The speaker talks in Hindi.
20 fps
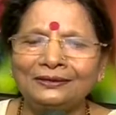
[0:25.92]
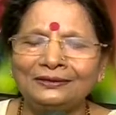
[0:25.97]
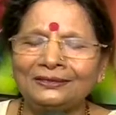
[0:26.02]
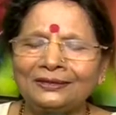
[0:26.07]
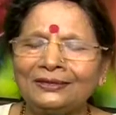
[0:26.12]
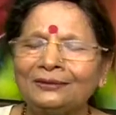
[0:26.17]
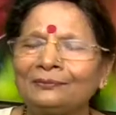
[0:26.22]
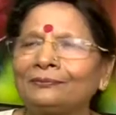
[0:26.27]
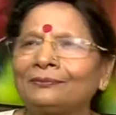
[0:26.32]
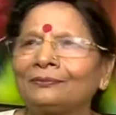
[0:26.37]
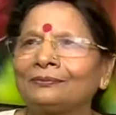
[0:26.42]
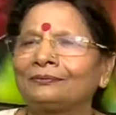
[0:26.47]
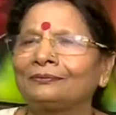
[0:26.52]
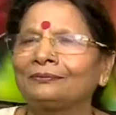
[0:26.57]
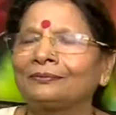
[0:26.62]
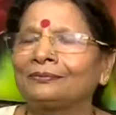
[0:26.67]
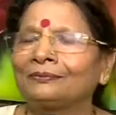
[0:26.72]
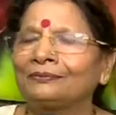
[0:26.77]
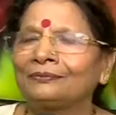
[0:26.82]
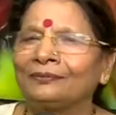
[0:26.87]
से
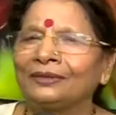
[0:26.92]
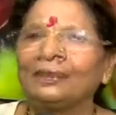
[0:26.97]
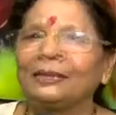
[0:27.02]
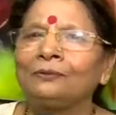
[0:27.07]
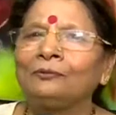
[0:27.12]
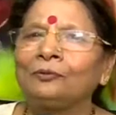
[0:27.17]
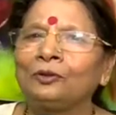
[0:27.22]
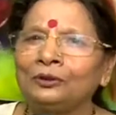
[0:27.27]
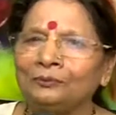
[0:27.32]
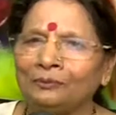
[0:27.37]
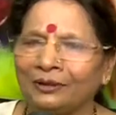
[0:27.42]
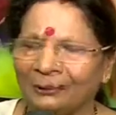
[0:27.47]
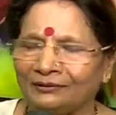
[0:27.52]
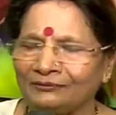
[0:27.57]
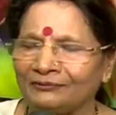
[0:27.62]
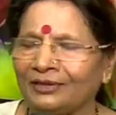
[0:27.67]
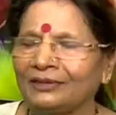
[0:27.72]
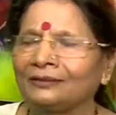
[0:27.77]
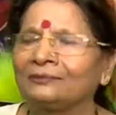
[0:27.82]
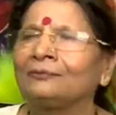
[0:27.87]
मेरा बहुत
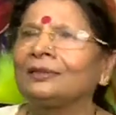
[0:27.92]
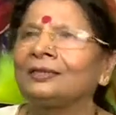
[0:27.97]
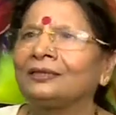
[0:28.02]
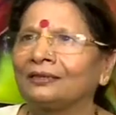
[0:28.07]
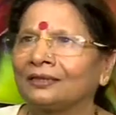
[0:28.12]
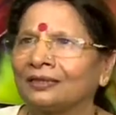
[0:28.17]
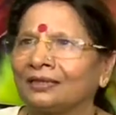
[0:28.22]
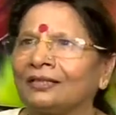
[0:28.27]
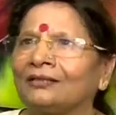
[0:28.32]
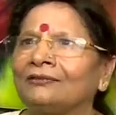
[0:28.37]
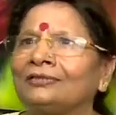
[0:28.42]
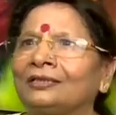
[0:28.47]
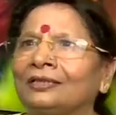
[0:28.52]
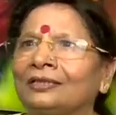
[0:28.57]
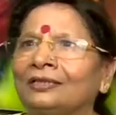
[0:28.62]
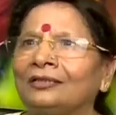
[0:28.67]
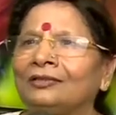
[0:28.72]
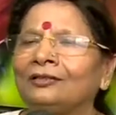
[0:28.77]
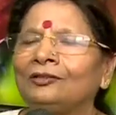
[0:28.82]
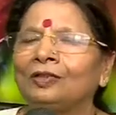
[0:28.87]
भावनात्मक लगाव
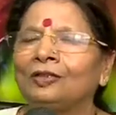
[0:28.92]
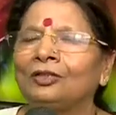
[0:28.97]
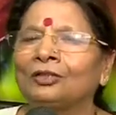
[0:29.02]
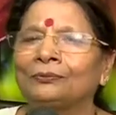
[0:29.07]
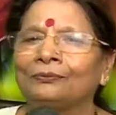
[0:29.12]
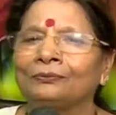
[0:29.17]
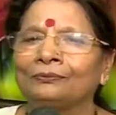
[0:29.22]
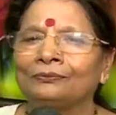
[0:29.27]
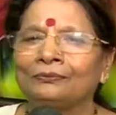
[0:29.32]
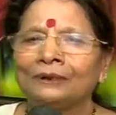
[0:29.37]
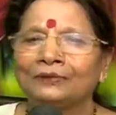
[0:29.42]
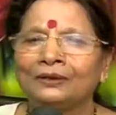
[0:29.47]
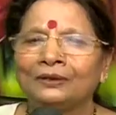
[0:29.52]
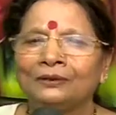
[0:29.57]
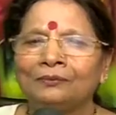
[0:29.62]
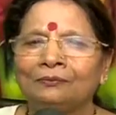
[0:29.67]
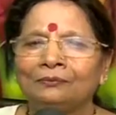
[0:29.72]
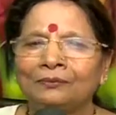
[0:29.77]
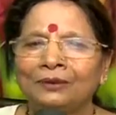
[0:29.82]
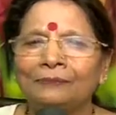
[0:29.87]
रहा और
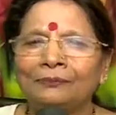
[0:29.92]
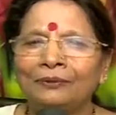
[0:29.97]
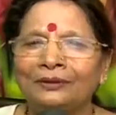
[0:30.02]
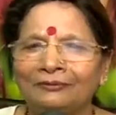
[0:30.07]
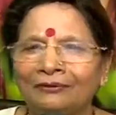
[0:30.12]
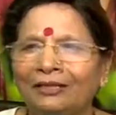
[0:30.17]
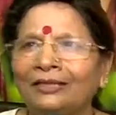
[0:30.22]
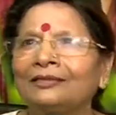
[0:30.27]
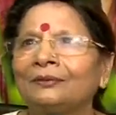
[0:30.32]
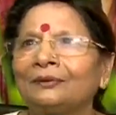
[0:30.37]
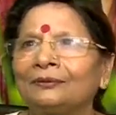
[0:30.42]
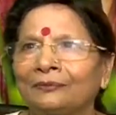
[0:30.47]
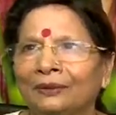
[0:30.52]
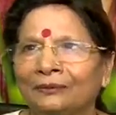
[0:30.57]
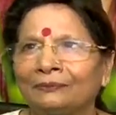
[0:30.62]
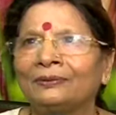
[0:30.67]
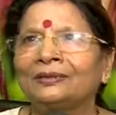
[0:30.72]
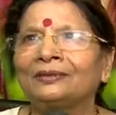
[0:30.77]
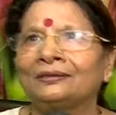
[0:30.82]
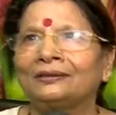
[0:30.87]
मैं परिवार के
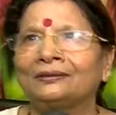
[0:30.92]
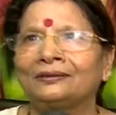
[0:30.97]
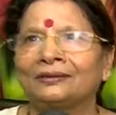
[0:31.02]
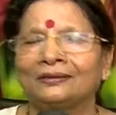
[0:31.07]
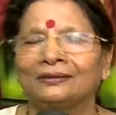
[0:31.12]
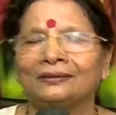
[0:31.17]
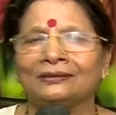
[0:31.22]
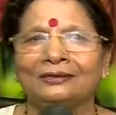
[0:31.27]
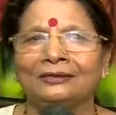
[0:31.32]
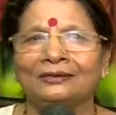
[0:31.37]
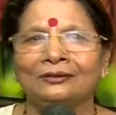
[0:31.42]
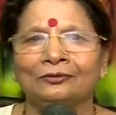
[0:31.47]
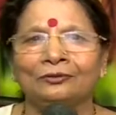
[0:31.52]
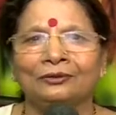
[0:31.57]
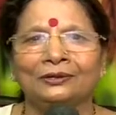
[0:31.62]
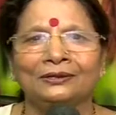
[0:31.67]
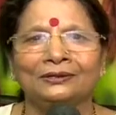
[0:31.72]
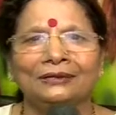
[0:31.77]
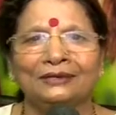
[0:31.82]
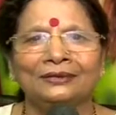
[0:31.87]
मेंबर की तरह रही
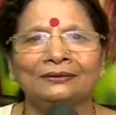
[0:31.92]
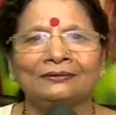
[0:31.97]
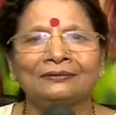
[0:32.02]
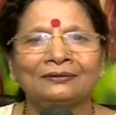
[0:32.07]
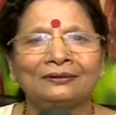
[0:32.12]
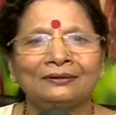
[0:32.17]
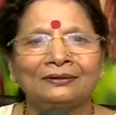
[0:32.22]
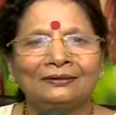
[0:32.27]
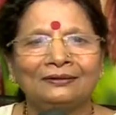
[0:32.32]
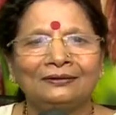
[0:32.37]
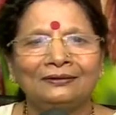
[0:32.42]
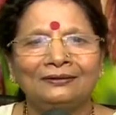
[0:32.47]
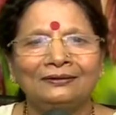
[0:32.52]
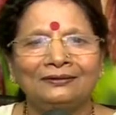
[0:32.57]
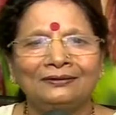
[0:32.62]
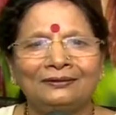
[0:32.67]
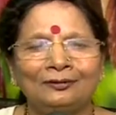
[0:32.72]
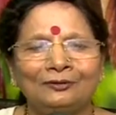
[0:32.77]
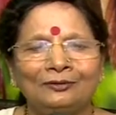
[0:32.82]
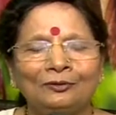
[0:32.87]
उनके साथ
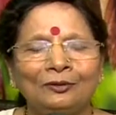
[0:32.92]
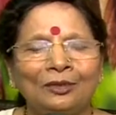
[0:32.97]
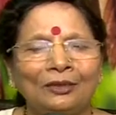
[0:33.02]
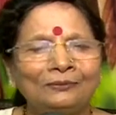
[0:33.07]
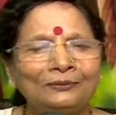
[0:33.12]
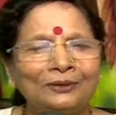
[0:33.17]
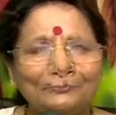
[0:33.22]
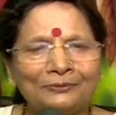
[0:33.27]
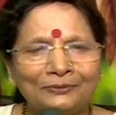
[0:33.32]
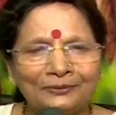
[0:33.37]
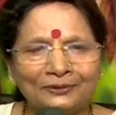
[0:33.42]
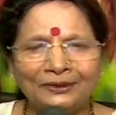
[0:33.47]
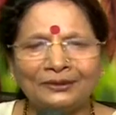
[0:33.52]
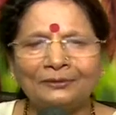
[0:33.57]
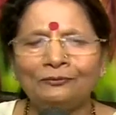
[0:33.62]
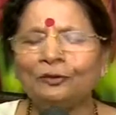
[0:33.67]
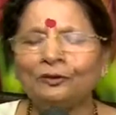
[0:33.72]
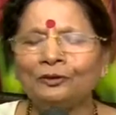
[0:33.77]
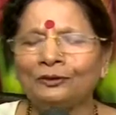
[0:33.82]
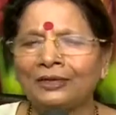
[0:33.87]
तो अब जब
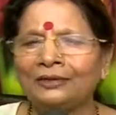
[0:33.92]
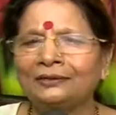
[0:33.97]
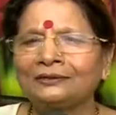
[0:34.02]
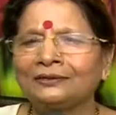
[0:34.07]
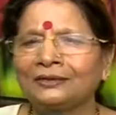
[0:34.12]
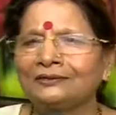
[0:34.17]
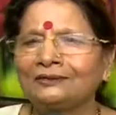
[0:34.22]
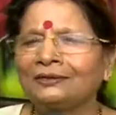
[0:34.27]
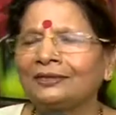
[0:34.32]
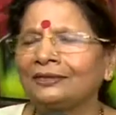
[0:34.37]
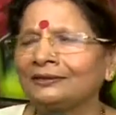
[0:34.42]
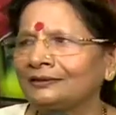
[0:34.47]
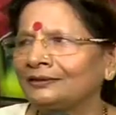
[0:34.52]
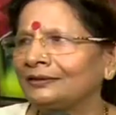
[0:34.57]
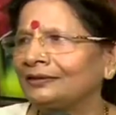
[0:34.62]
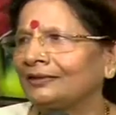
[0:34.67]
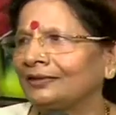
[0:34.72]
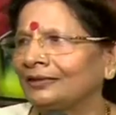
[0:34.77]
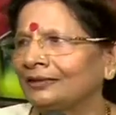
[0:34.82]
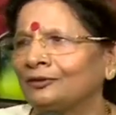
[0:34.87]
से वो राष्ट्रीय अध्यक्ष
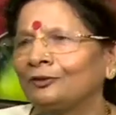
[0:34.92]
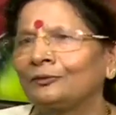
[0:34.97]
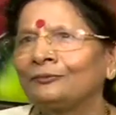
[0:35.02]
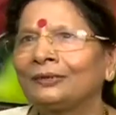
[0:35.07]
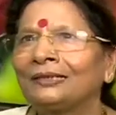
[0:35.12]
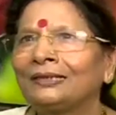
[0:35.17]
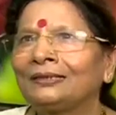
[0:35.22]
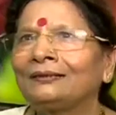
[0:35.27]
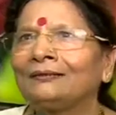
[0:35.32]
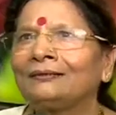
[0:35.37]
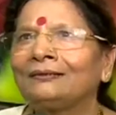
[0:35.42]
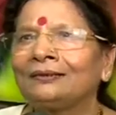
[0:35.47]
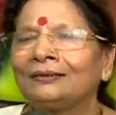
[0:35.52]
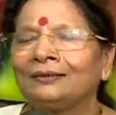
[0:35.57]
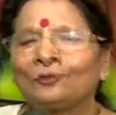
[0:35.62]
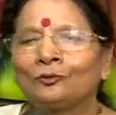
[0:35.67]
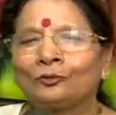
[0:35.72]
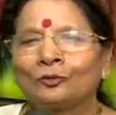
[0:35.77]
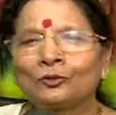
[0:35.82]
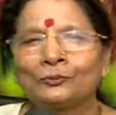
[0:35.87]
नहीं रहे तो मैं
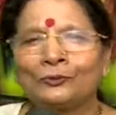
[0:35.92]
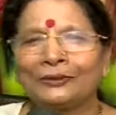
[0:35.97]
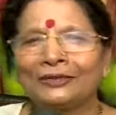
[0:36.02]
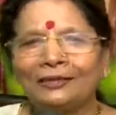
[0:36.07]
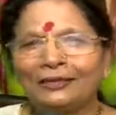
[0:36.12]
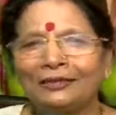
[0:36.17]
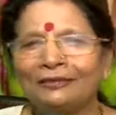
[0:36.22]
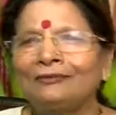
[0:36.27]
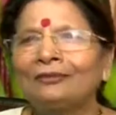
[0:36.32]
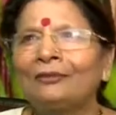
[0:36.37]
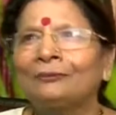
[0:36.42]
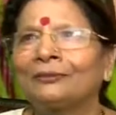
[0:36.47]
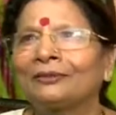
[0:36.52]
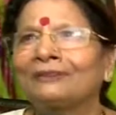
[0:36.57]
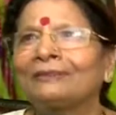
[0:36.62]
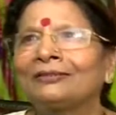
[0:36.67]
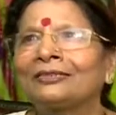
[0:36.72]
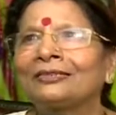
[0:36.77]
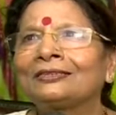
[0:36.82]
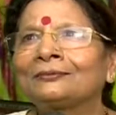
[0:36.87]
उस बदले हुए
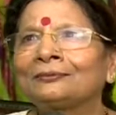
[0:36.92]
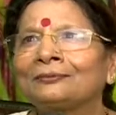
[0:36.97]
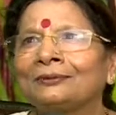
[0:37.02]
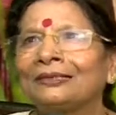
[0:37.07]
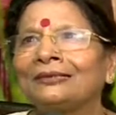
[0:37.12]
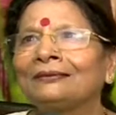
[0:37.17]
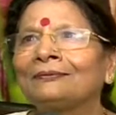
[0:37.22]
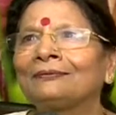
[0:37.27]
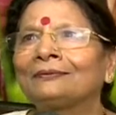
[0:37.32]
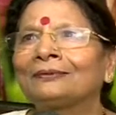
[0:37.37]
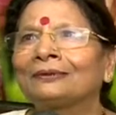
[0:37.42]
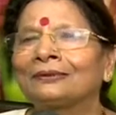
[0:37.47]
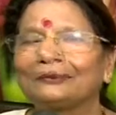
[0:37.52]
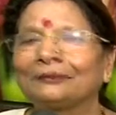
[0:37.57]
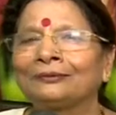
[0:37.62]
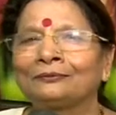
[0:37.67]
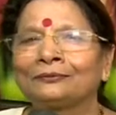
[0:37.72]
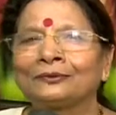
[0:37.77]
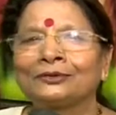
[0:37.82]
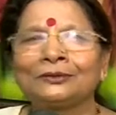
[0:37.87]
परिवेश
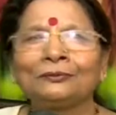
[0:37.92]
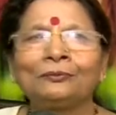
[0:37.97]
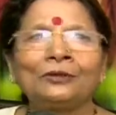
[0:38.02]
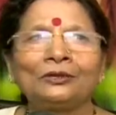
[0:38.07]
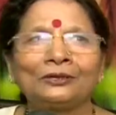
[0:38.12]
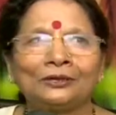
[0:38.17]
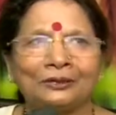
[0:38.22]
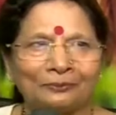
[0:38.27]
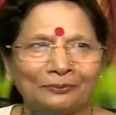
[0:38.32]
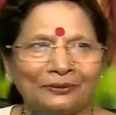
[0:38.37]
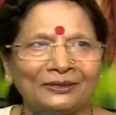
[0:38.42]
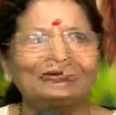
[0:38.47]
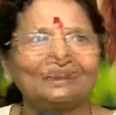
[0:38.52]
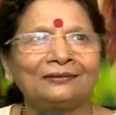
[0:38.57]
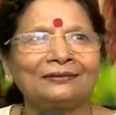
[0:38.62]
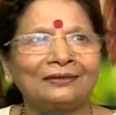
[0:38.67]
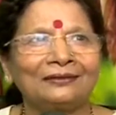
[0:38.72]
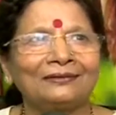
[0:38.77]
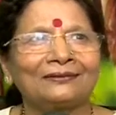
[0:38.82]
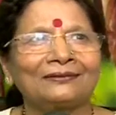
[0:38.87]
में मुझे बहुत अटपटा
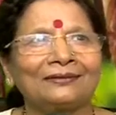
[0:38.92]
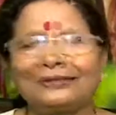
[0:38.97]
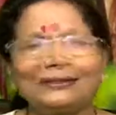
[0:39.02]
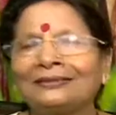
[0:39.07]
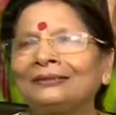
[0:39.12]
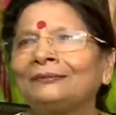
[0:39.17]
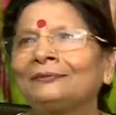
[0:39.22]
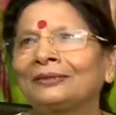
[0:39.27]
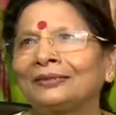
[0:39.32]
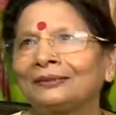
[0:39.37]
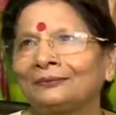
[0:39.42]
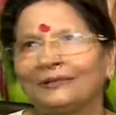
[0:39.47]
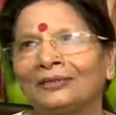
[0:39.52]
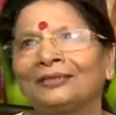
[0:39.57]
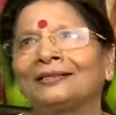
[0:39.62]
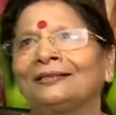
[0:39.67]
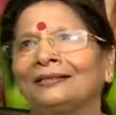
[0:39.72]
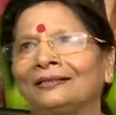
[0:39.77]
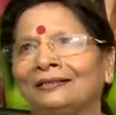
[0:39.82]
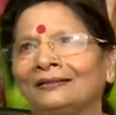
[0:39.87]
सा लगता था मेरा
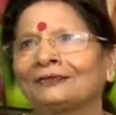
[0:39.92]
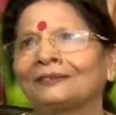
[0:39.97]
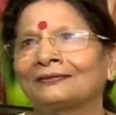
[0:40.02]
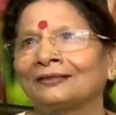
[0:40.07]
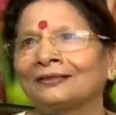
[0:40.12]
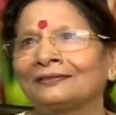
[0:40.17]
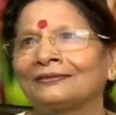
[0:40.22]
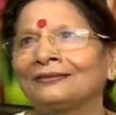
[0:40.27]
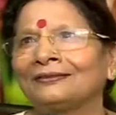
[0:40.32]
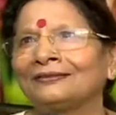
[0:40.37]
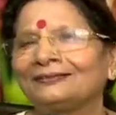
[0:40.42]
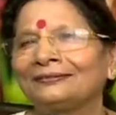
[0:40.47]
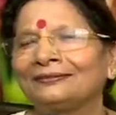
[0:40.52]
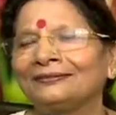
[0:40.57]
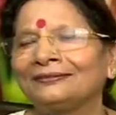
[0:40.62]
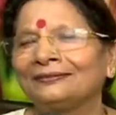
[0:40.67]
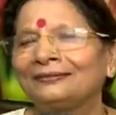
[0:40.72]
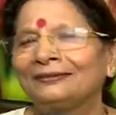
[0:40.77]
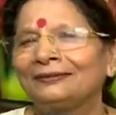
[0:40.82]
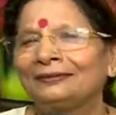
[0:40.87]
मन नहीं लगता था
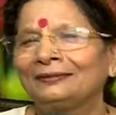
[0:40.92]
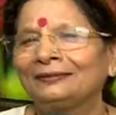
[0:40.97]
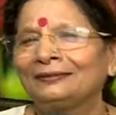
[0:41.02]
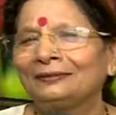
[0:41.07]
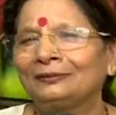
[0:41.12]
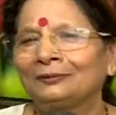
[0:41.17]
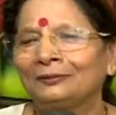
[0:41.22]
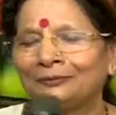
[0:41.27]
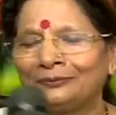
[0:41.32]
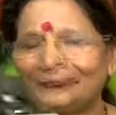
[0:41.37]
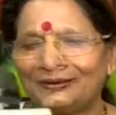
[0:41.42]
तो